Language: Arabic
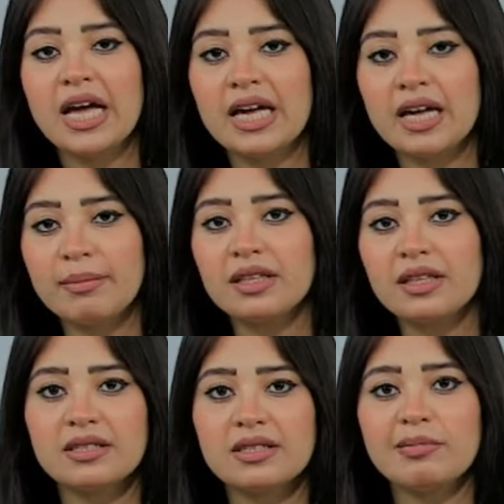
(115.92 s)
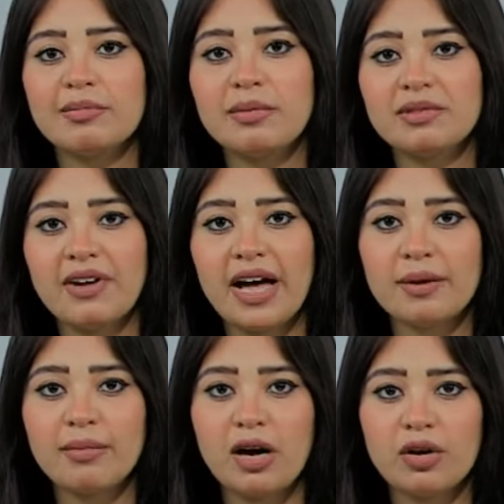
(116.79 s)
كمان تسببت في
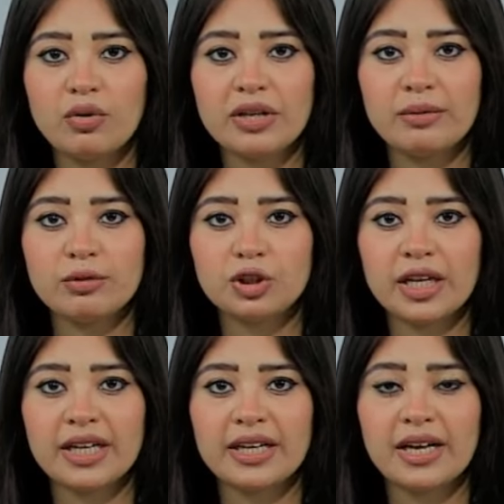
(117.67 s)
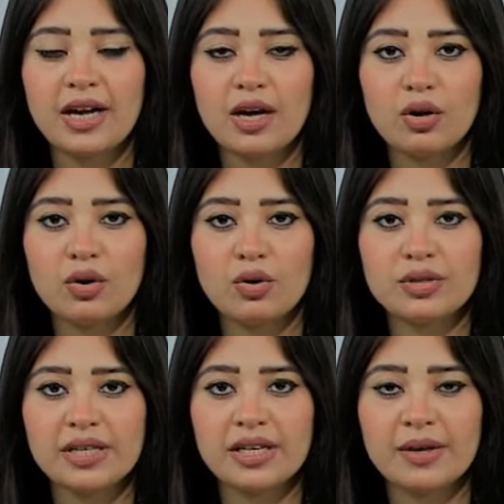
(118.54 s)
حجب الرؤية بشكل
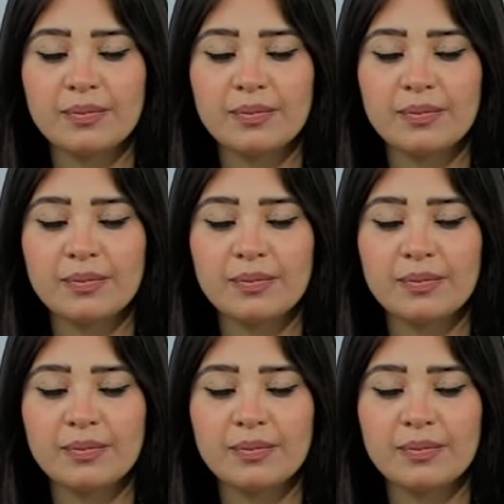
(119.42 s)
جزئي